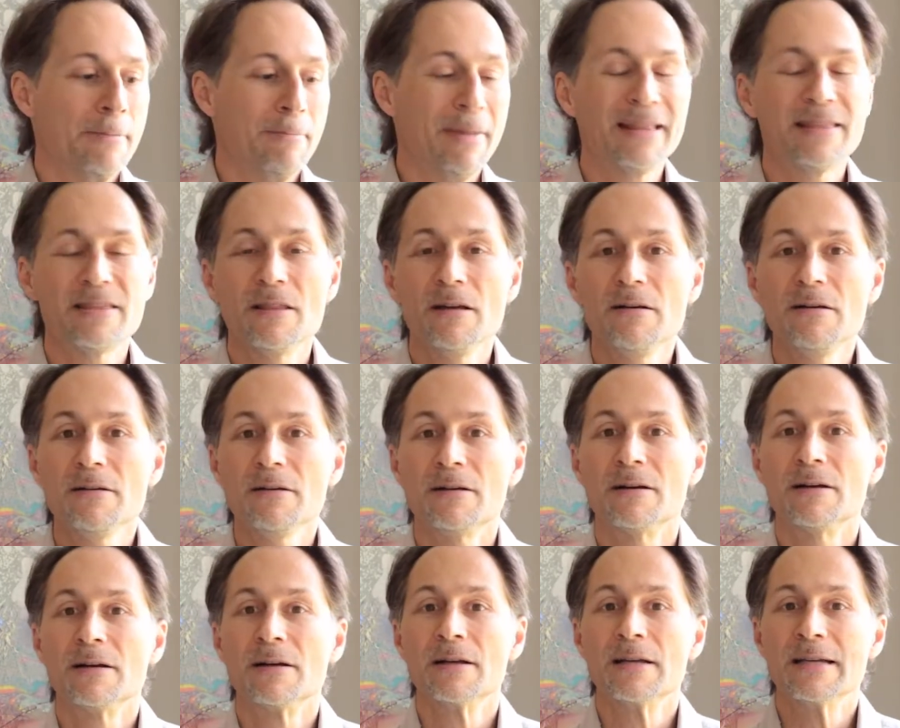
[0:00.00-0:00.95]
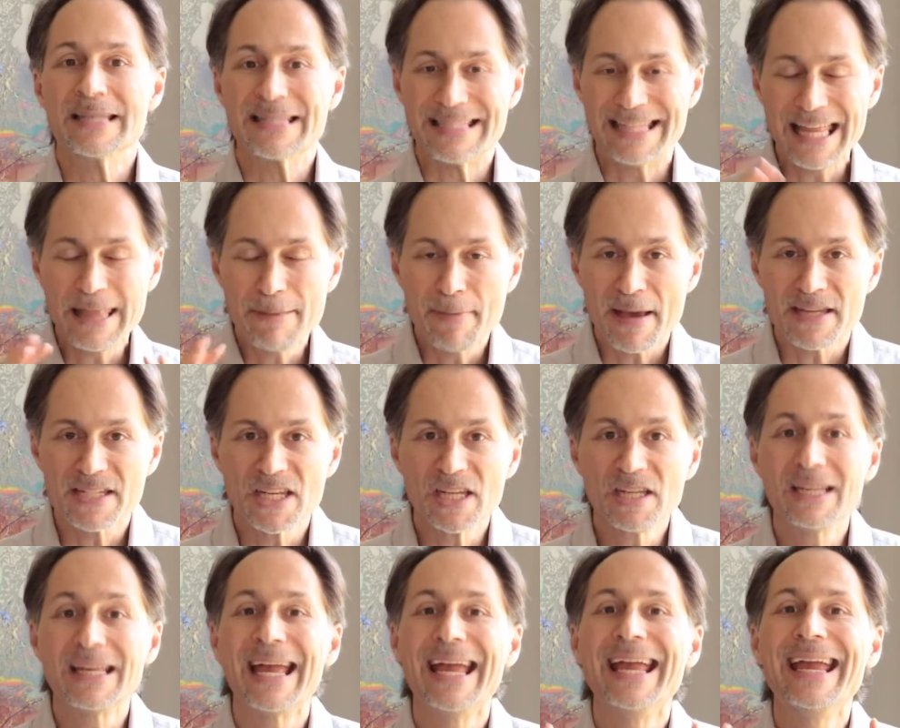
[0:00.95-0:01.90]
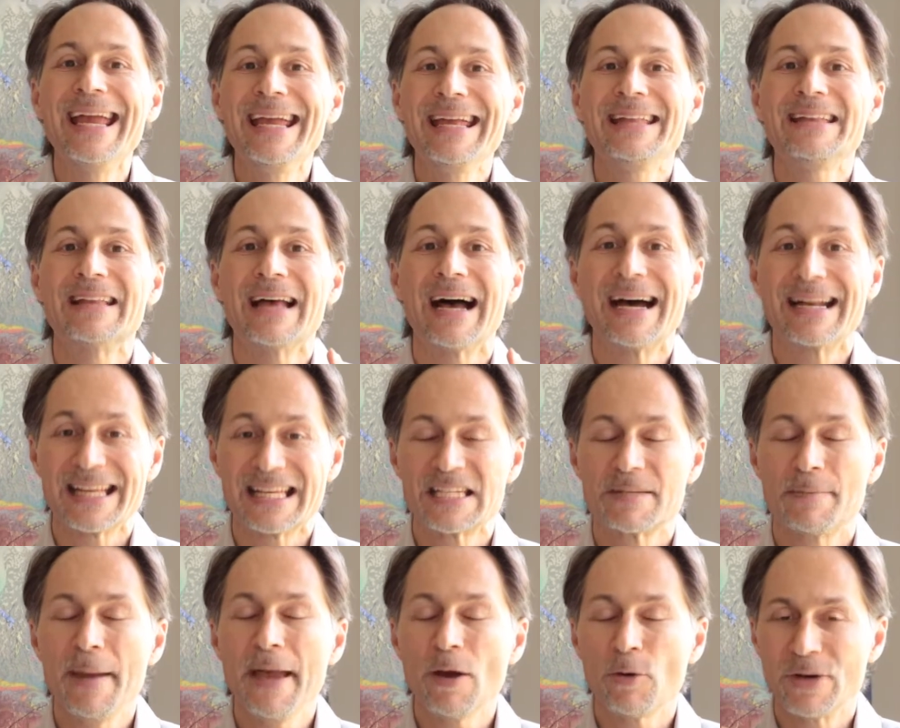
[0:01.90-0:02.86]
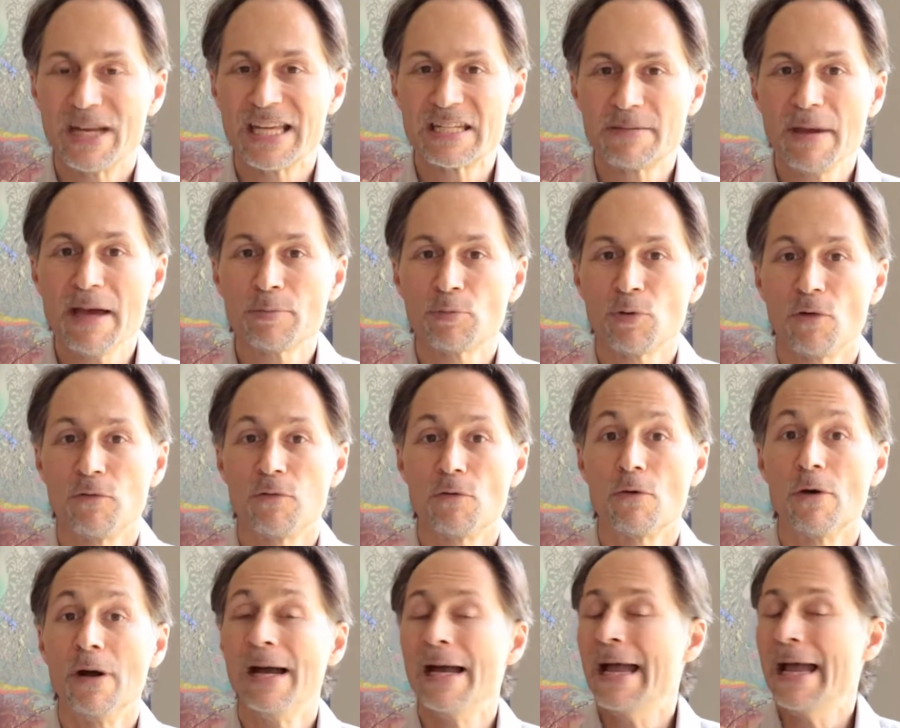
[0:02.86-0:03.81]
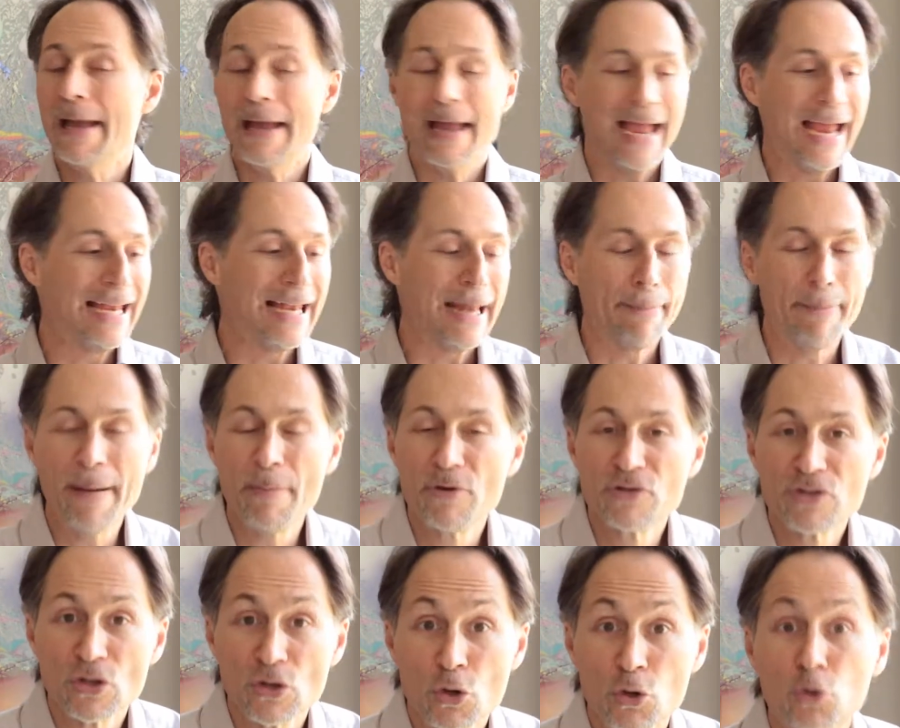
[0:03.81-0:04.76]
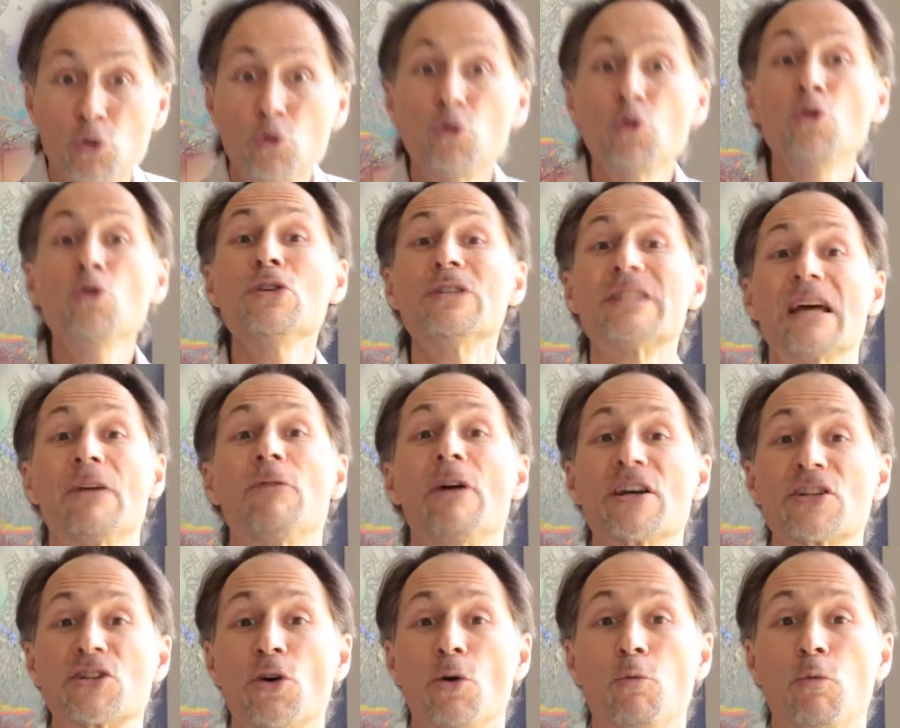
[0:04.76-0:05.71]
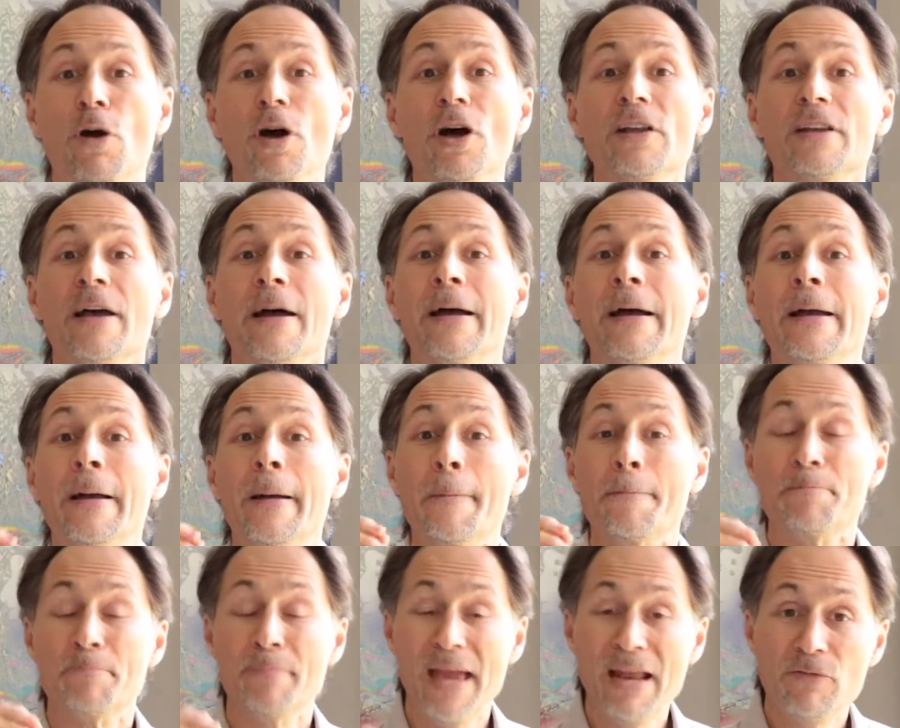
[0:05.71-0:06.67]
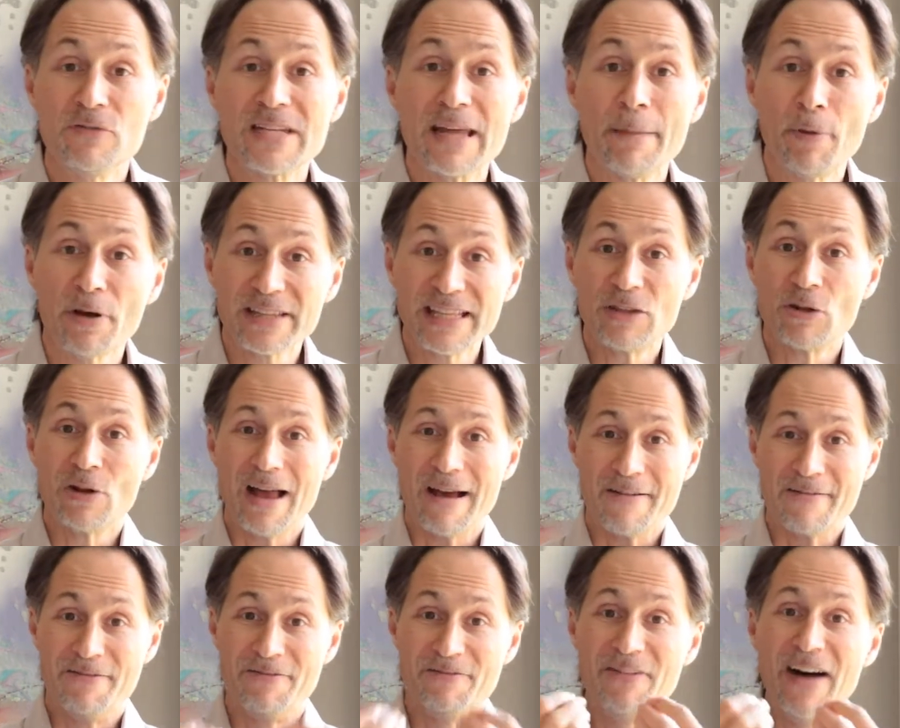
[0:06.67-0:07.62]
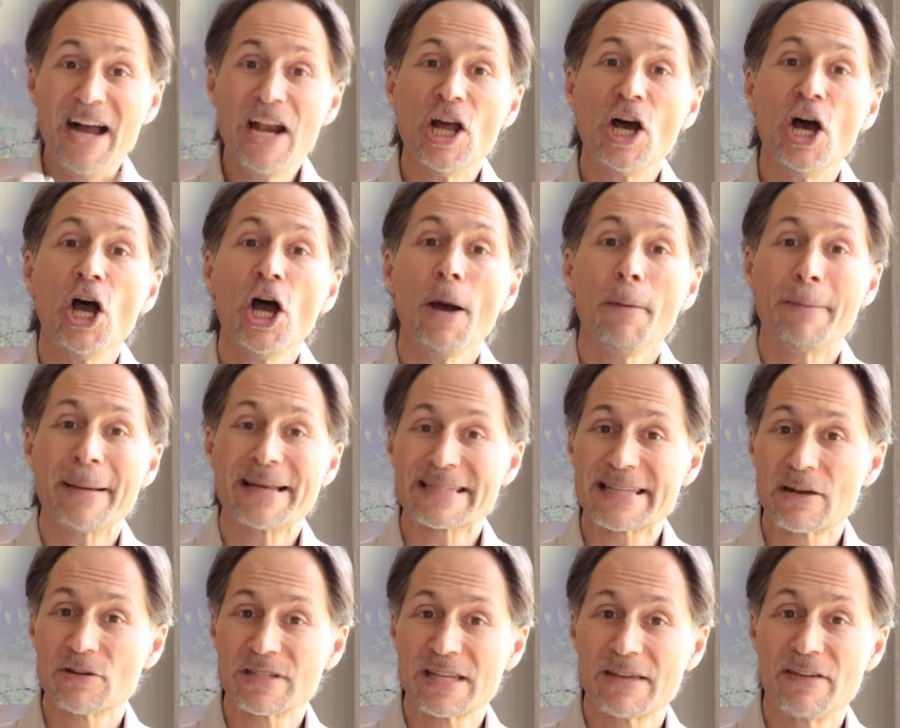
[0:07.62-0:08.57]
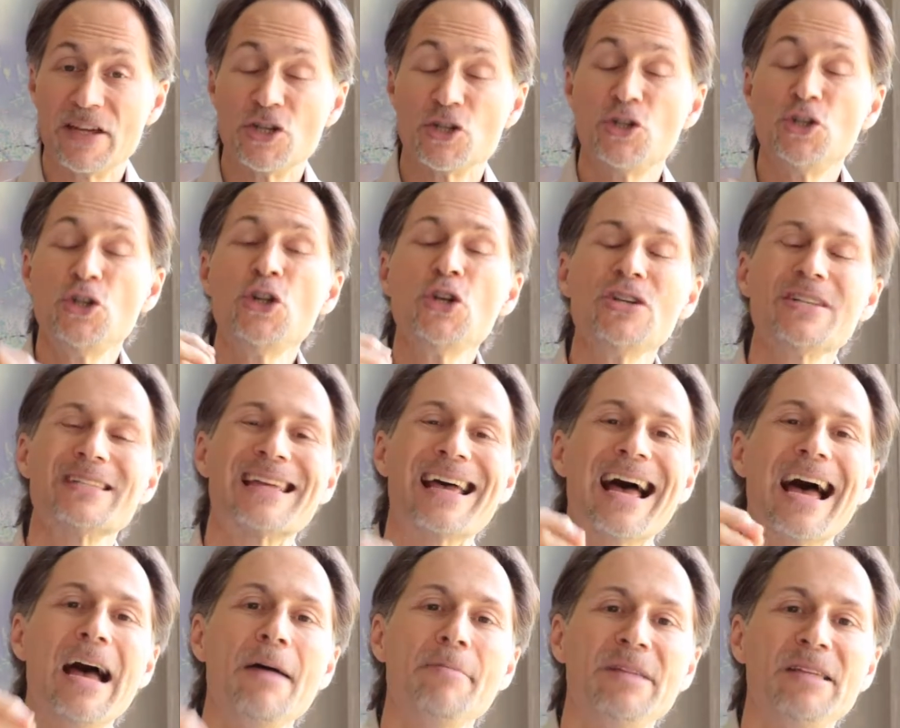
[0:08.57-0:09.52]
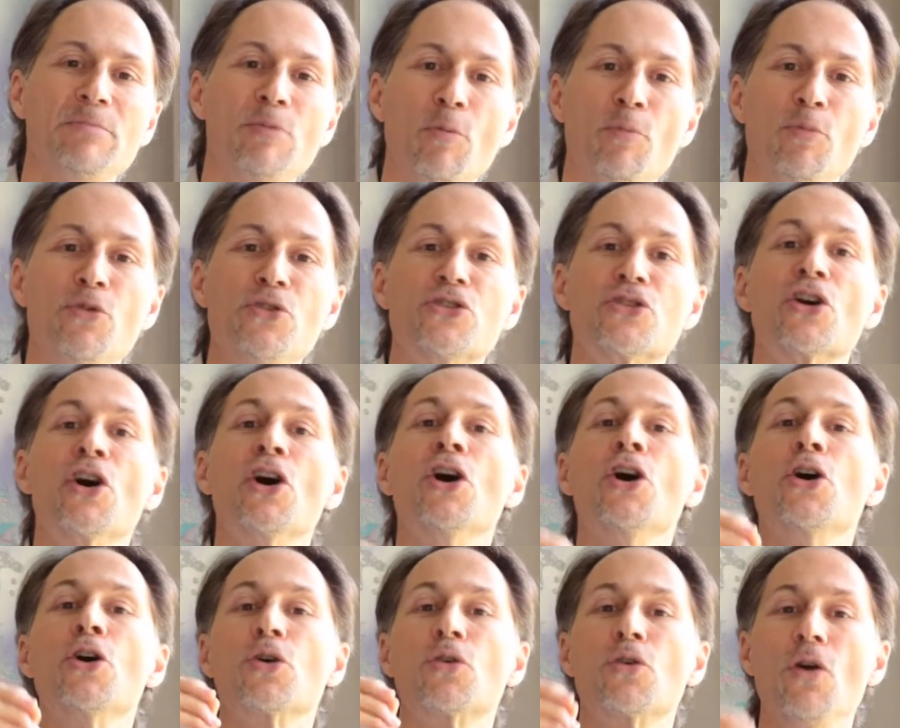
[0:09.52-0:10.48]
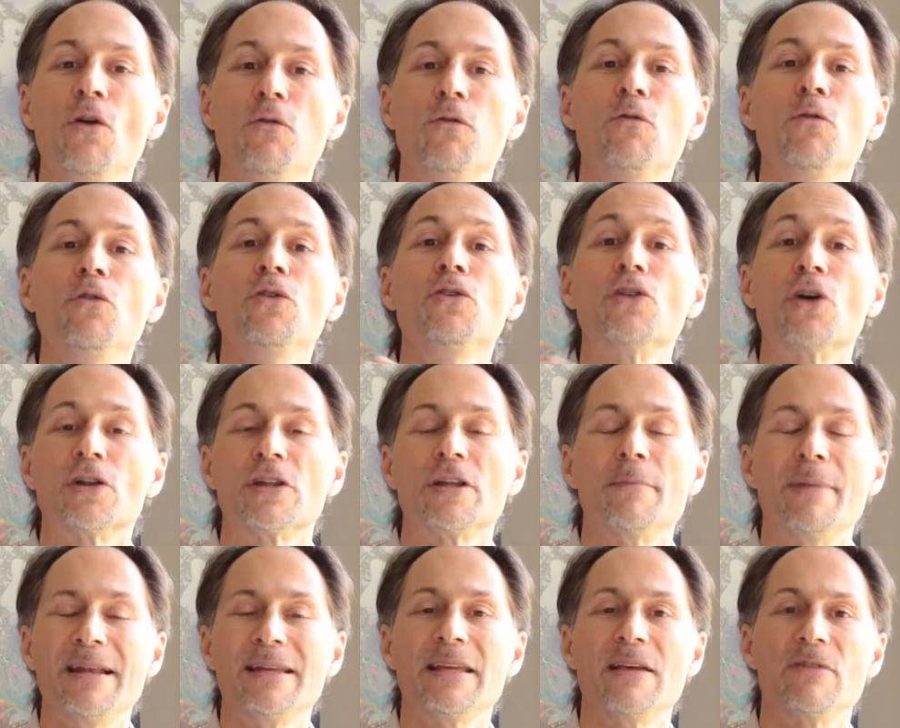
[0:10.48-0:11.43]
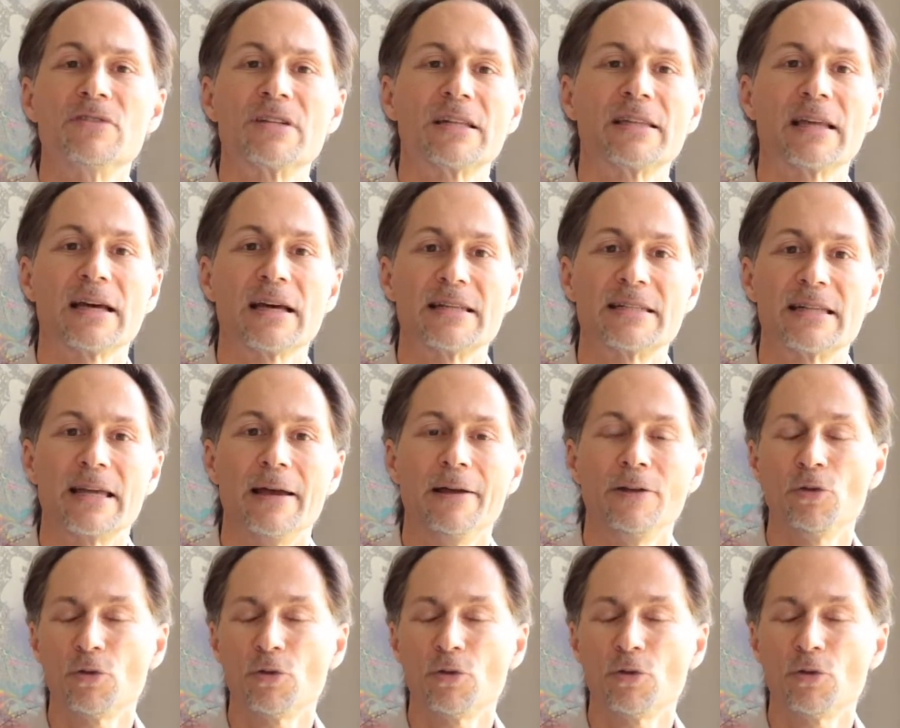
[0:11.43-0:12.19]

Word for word: Maintenant, cette personne est un expert ou une experte pour vous. Elle n'a pas besoin de tout savoir sur Word, mais elle vous apportait de la valeur parce qu'elle en savait juste un petit peu plus que vous dans le domaine qui vous intéressait.